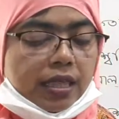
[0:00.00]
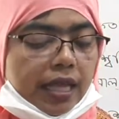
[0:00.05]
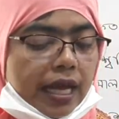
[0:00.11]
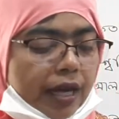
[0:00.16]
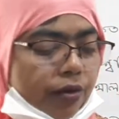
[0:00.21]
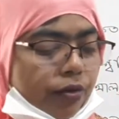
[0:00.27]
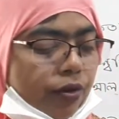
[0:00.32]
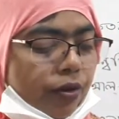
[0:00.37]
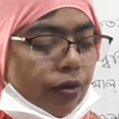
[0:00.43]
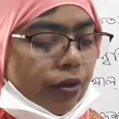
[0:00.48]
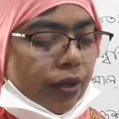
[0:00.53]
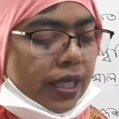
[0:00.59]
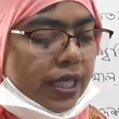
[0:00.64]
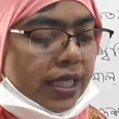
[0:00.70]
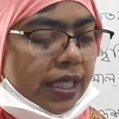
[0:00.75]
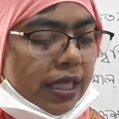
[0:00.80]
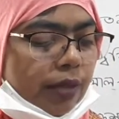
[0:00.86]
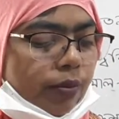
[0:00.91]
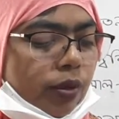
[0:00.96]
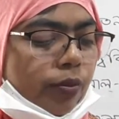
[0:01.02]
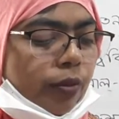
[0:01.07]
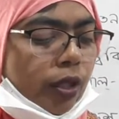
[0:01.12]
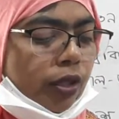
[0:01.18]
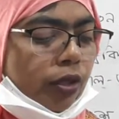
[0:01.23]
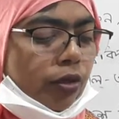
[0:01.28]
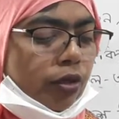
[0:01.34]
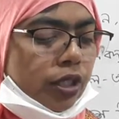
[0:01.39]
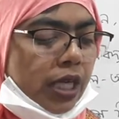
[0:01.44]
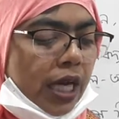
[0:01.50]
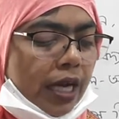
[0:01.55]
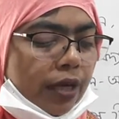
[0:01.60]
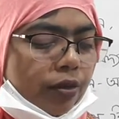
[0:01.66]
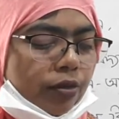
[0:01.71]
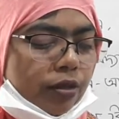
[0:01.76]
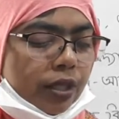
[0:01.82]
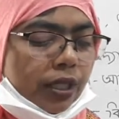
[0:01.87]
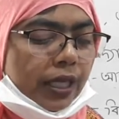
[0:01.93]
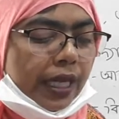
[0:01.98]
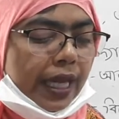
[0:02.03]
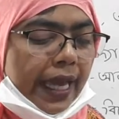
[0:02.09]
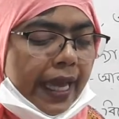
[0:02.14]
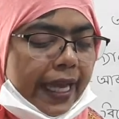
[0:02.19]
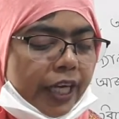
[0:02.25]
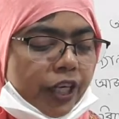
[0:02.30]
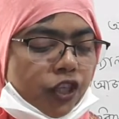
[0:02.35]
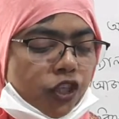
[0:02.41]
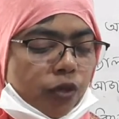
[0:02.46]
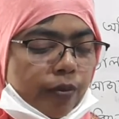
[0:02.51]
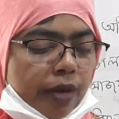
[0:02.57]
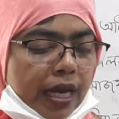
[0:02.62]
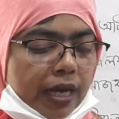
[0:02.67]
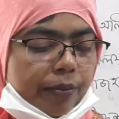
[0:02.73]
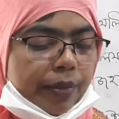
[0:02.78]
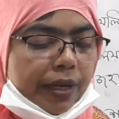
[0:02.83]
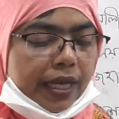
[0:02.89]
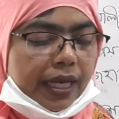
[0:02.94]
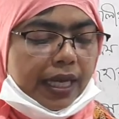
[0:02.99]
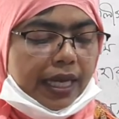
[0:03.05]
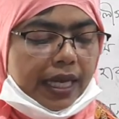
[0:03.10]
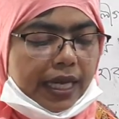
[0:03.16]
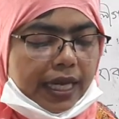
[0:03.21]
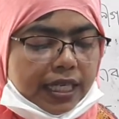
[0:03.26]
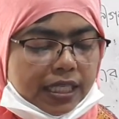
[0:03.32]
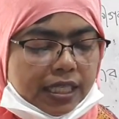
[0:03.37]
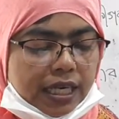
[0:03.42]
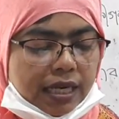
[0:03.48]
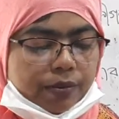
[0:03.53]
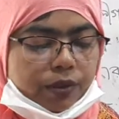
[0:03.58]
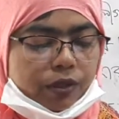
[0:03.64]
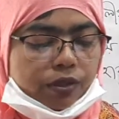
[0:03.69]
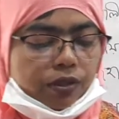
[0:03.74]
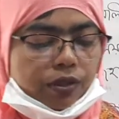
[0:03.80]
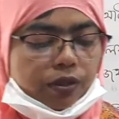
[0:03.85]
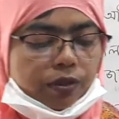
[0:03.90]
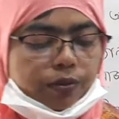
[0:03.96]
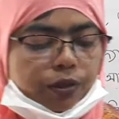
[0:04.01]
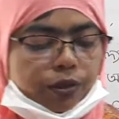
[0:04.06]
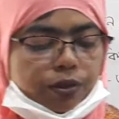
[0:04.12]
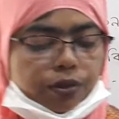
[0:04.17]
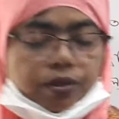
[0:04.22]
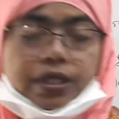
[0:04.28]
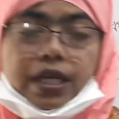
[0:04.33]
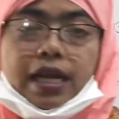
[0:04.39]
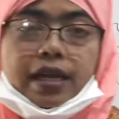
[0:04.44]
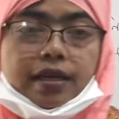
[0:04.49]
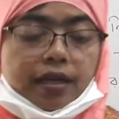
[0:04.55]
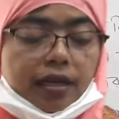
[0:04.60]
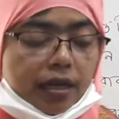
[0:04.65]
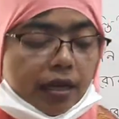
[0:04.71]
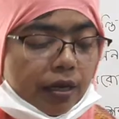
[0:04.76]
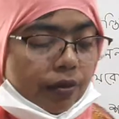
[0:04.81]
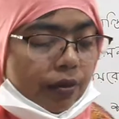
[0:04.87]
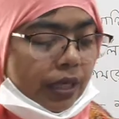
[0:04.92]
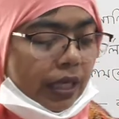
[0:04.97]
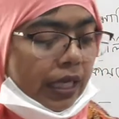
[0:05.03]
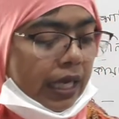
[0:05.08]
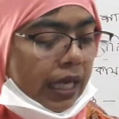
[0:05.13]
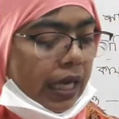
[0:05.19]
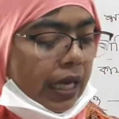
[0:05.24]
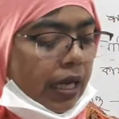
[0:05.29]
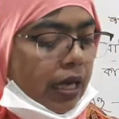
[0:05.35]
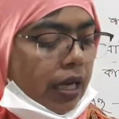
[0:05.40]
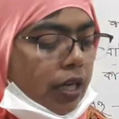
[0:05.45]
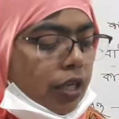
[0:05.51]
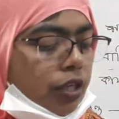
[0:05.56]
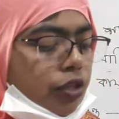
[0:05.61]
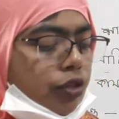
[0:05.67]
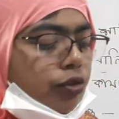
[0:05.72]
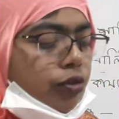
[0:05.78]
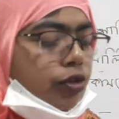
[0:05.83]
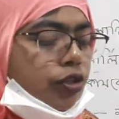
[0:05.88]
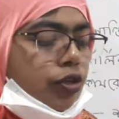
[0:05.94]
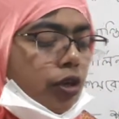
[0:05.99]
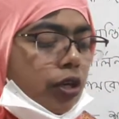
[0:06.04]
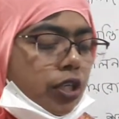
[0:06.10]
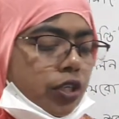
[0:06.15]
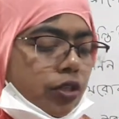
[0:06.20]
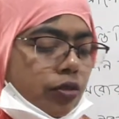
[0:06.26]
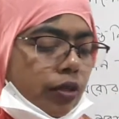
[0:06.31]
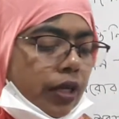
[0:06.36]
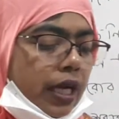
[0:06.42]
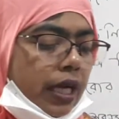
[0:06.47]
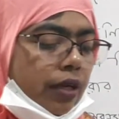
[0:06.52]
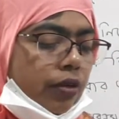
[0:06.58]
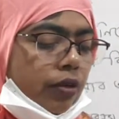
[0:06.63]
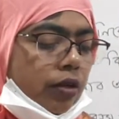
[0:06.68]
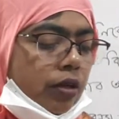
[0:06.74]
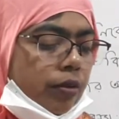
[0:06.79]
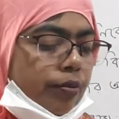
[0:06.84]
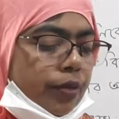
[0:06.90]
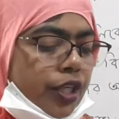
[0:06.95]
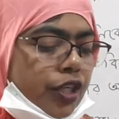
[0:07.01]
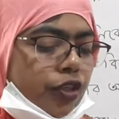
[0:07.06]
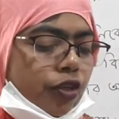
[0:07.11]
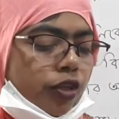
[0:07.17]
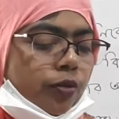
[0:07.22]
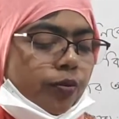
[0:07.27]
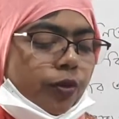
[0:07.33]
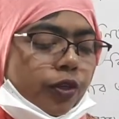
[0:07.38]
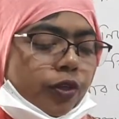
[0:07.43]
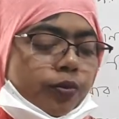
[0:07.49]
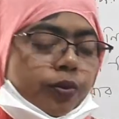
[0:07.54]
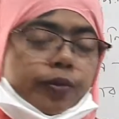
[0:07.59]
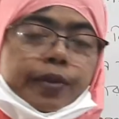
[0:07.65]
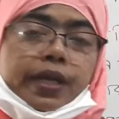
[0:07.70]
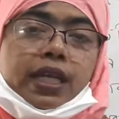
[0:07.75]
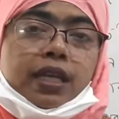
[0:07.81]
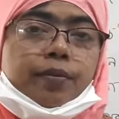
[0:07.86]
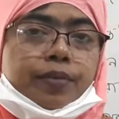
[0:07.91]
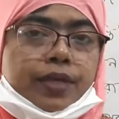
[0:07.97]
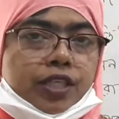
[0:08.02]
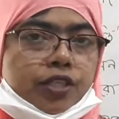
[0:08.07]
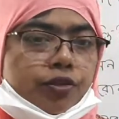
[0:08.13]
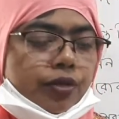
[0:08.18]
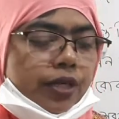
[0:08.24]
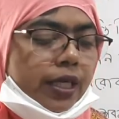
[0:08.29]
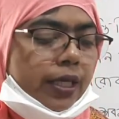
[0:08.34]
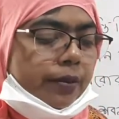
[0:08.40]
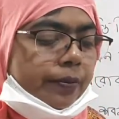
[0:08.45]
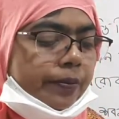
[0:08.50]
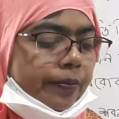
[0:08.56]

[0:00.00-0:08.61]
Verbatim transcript: ধারণ করেছে ভূমধ্য সাগর থেকে একশো মাইল পেরিয়ে আসা মন্দ মধুর ঠান্ডা হাওয়া সূর্য অস্ত গেল মিশর মরুভূমির পিছনে